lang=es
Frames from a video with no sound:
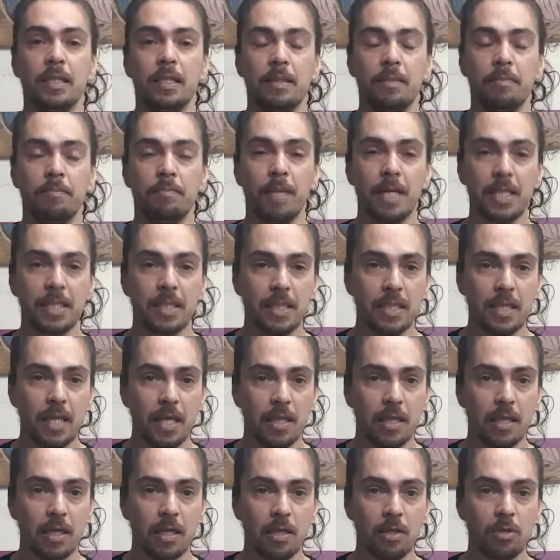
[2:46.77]
Más allá
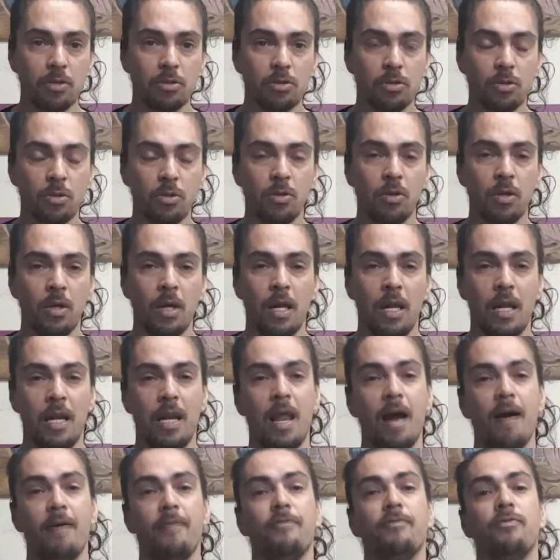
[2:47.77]
de esto,
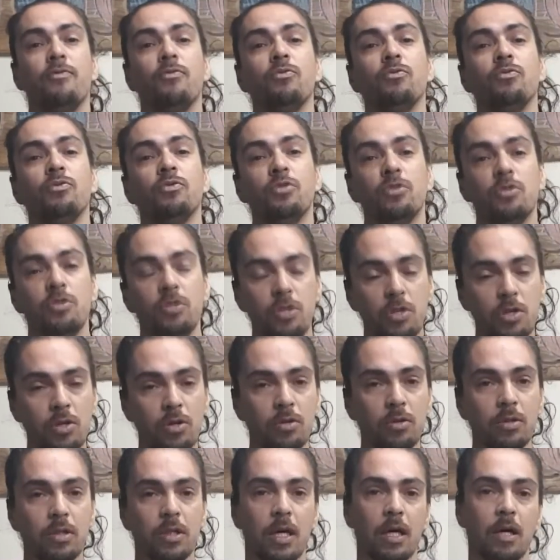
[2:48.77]
la
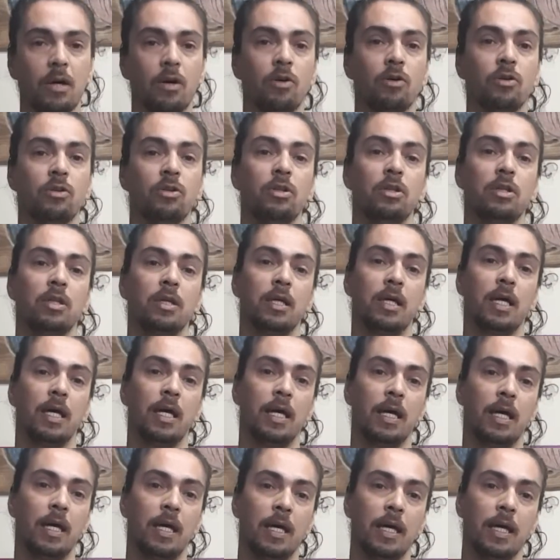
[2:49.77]
función
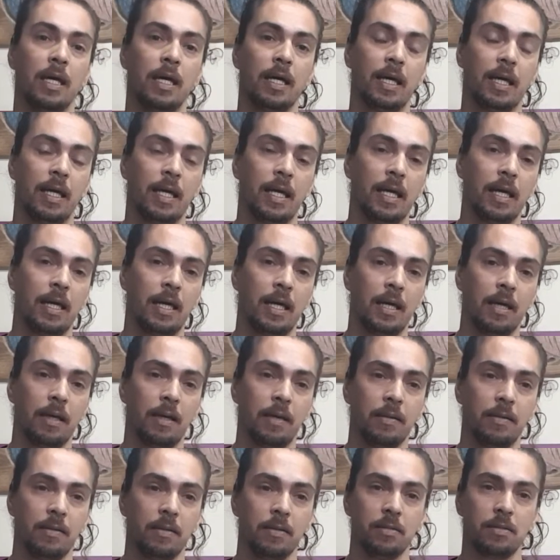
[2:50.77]

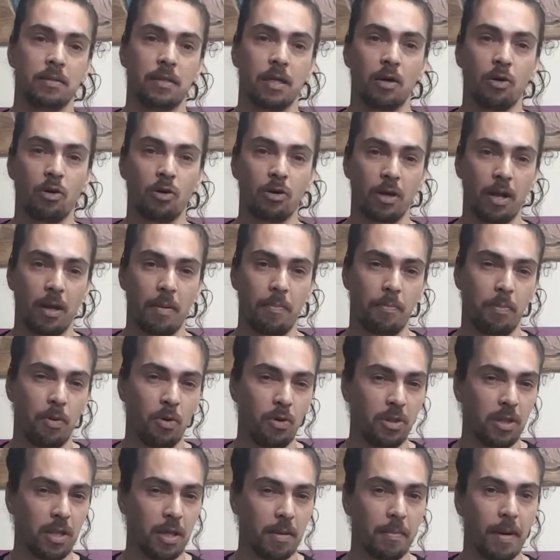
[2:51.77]
que, se
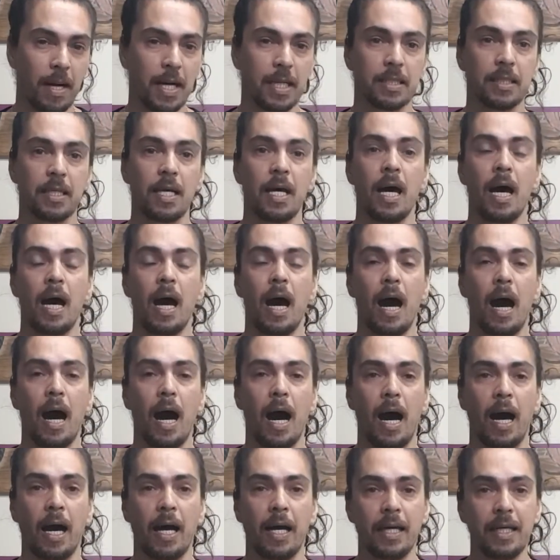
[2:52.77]
corresponde más
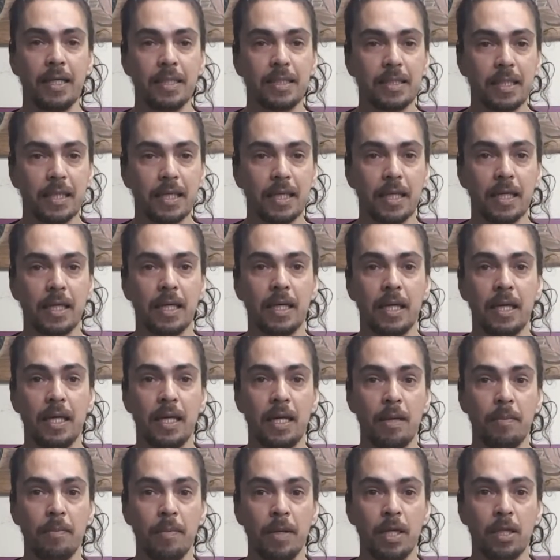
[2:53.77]
a este
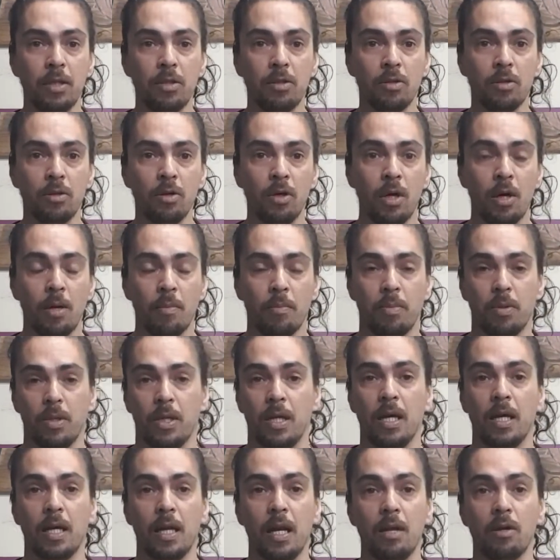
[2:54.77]
elemento,
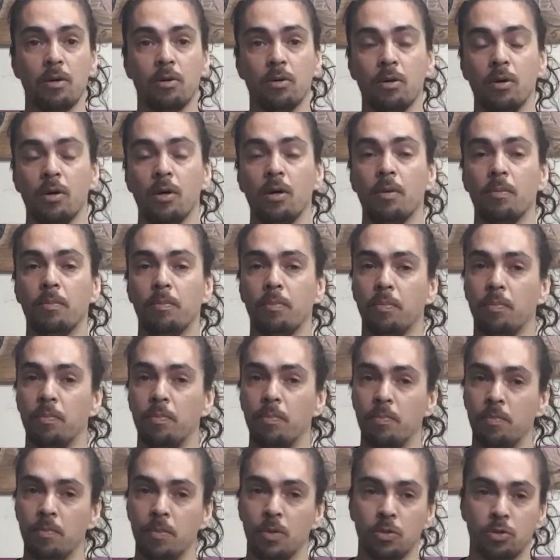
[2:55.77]
porque claro,
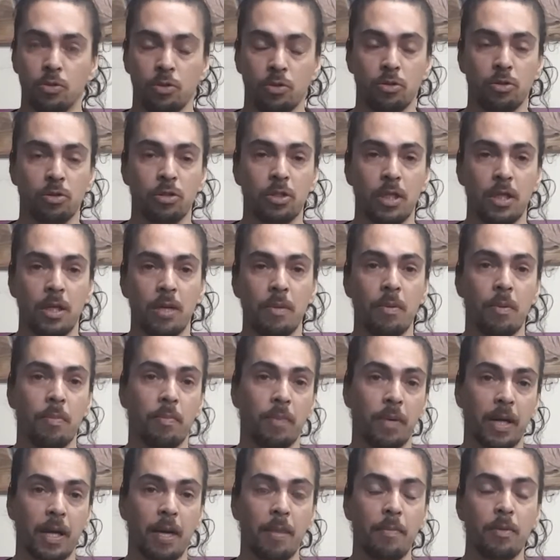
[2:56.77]
nosotros tenemos,
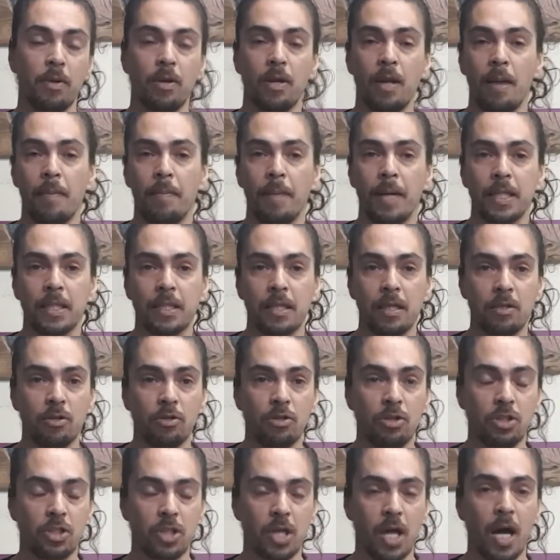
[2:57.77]
por ejemplo, en la parte de
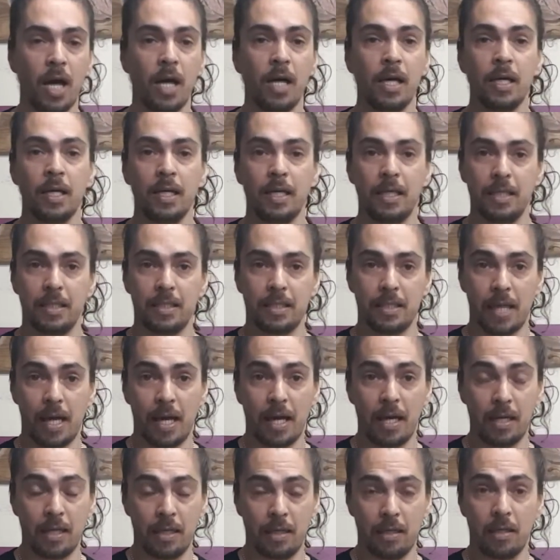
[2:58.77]
orilla
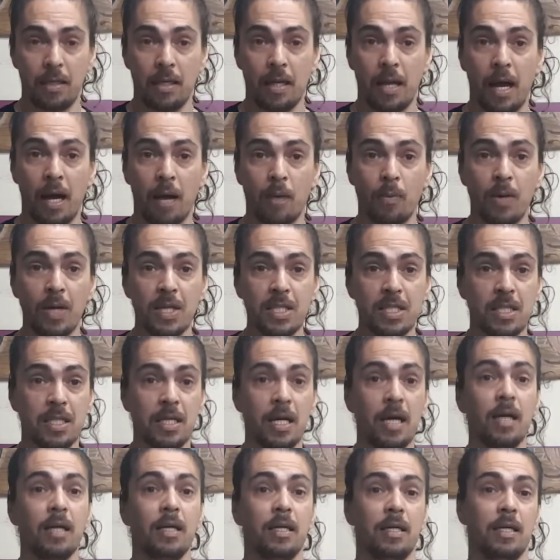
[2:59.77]
está la
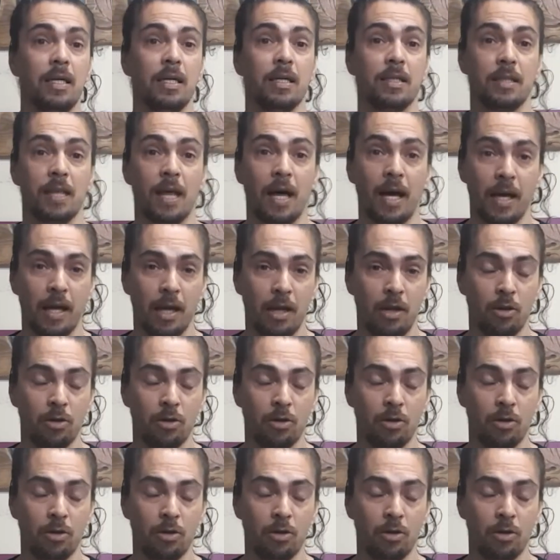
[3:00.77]
cuartilla y está el